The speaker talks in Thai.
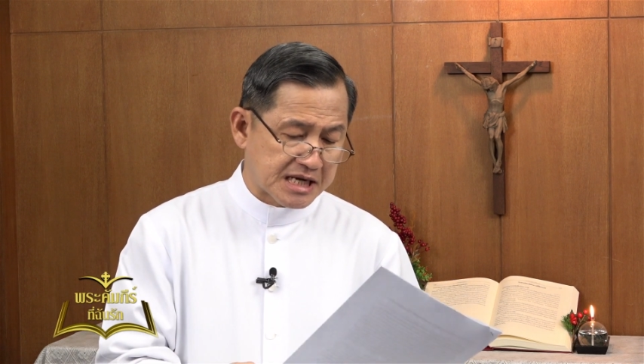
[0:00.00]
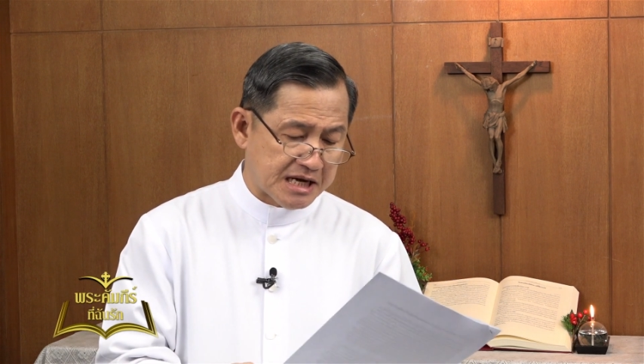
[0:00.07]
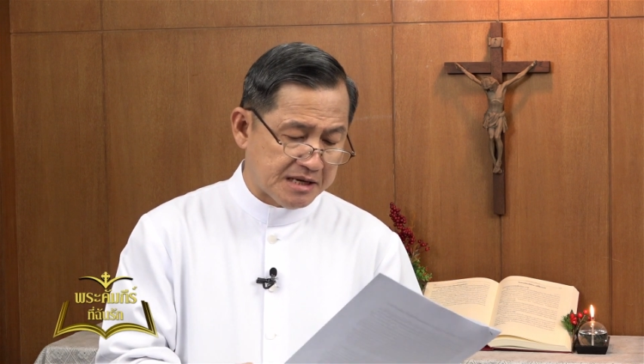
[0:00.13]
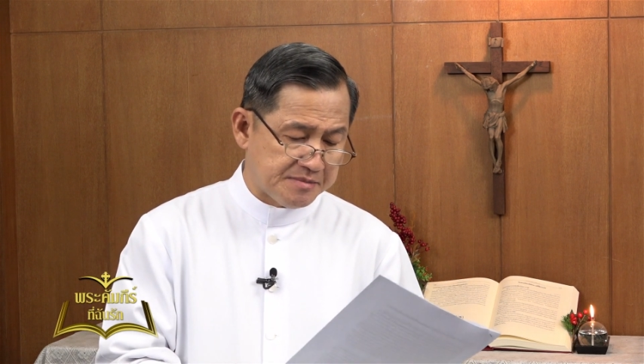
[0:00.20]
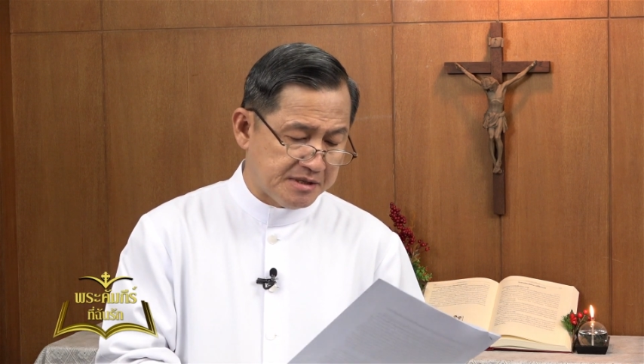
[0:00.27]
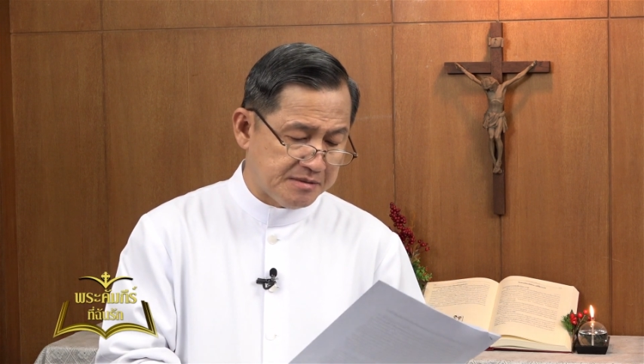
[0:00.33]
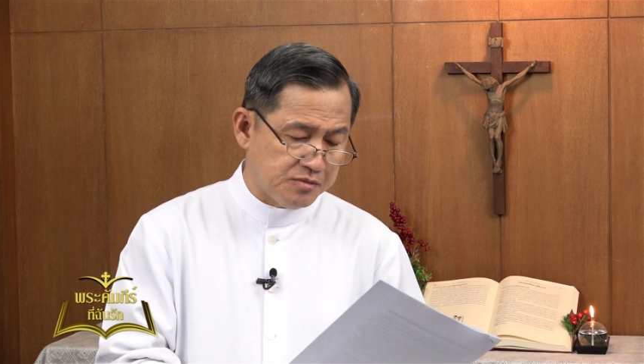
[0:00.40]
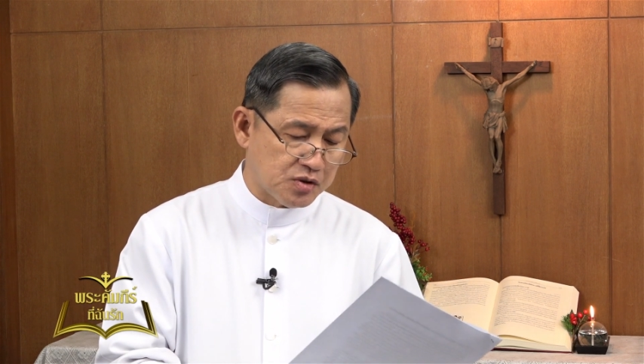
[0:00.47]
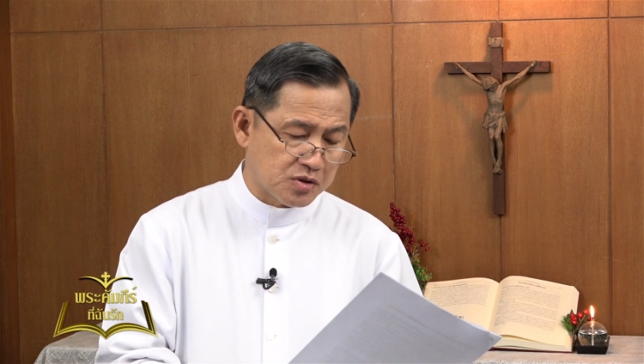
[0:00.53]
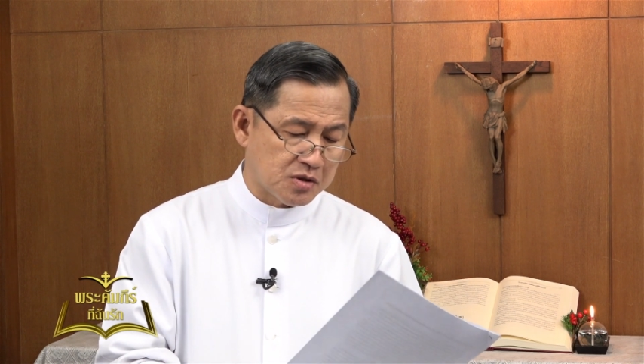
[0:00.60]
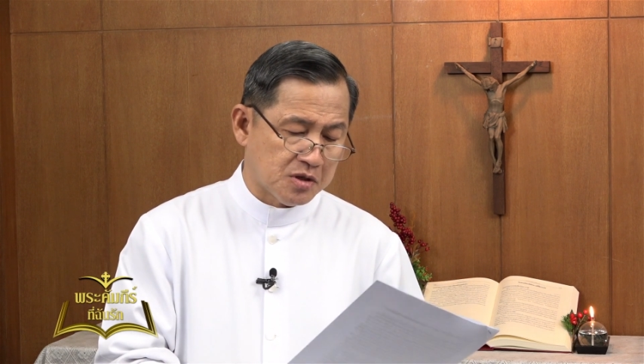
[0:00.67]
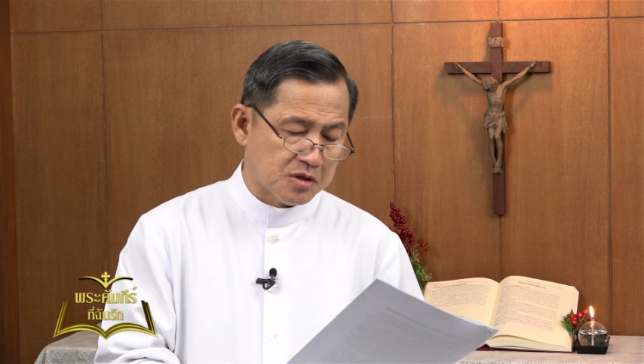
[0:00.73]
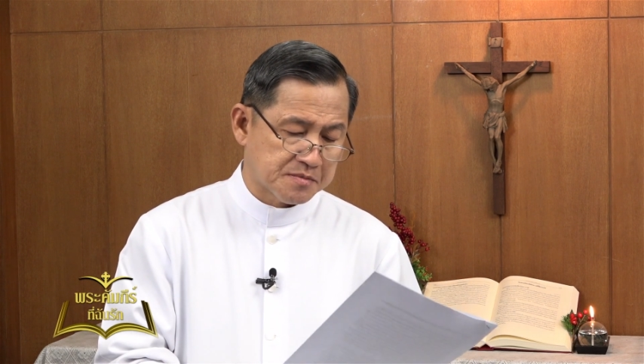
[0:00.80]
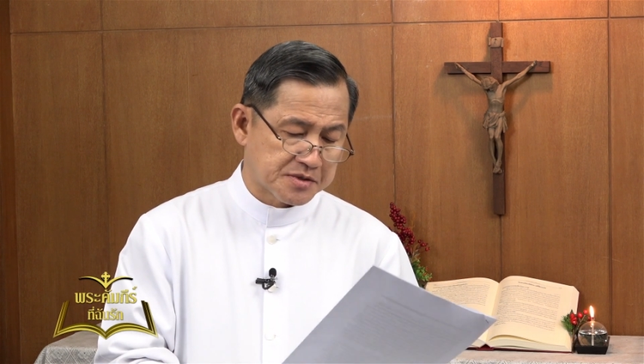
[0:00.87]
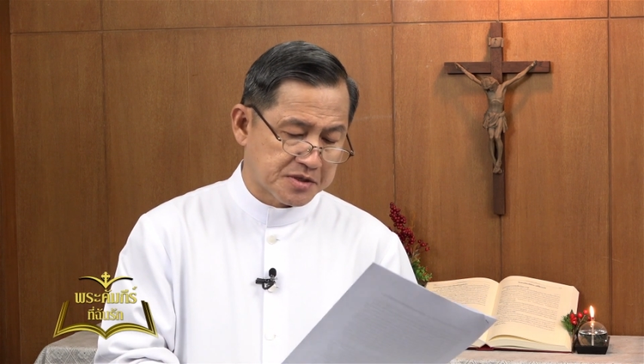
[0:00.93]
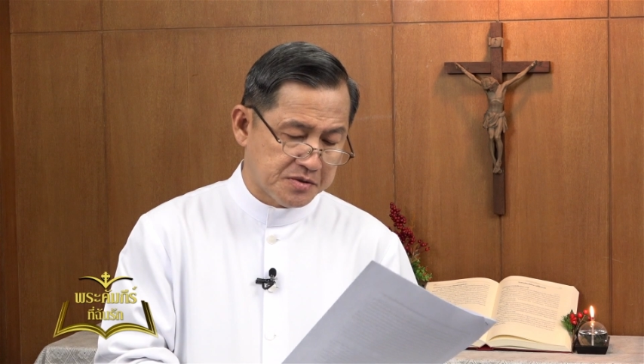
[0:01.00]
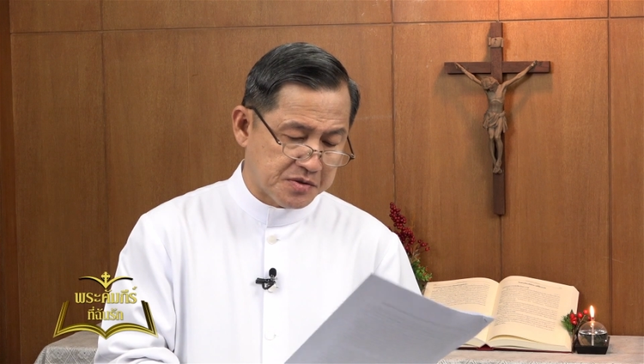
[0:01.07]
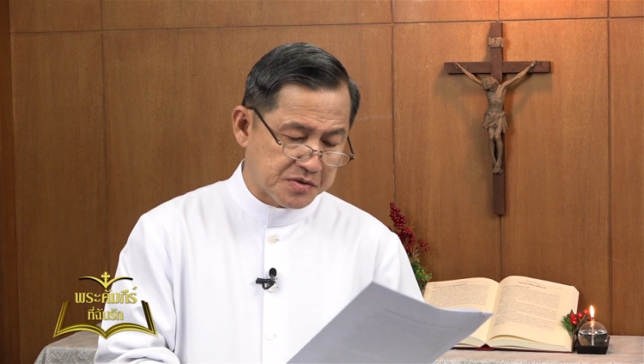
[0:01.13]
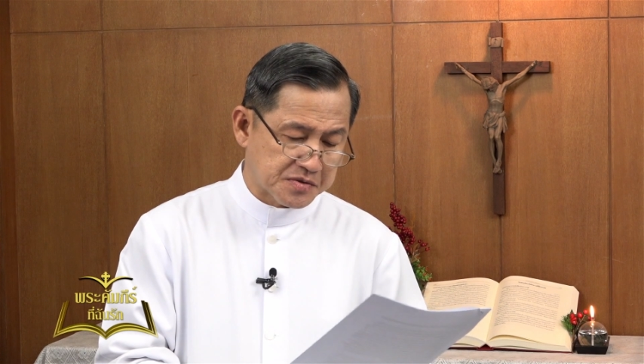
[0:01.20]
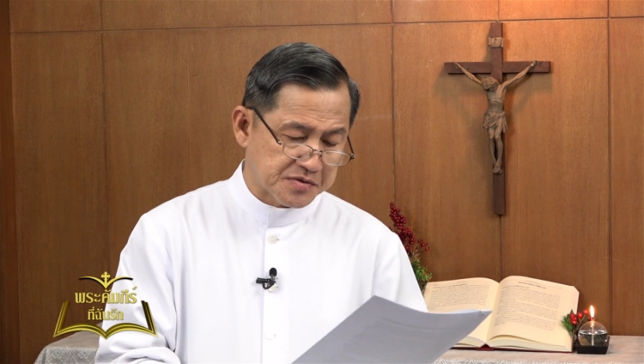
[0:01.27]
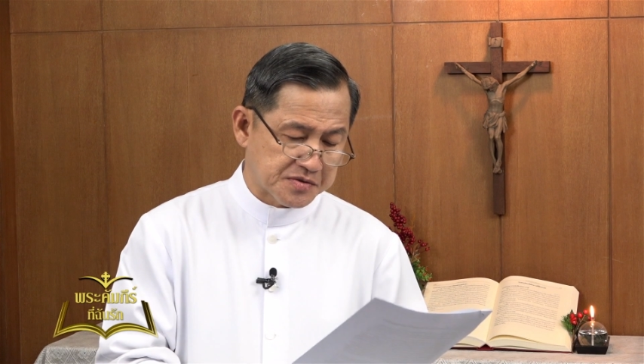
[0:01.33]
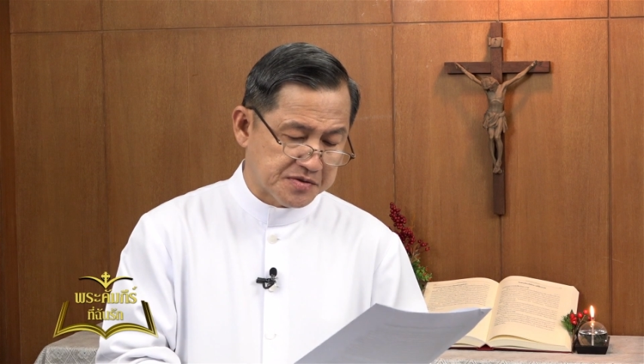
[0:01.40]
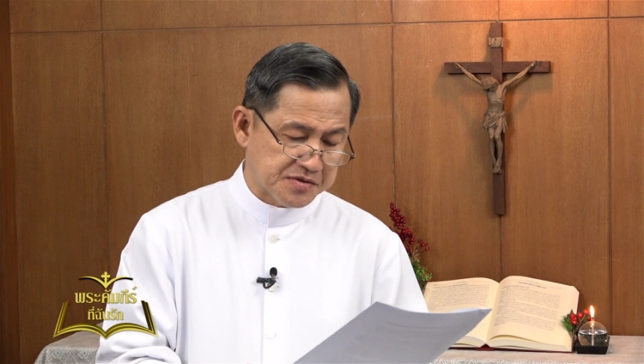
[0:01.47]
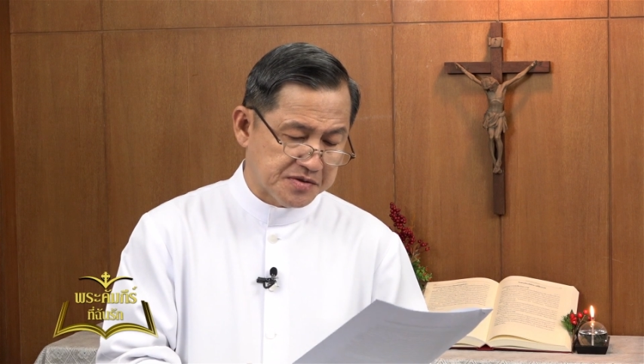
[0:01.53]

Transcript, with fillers: กลายเป็นบุตรของพระองค์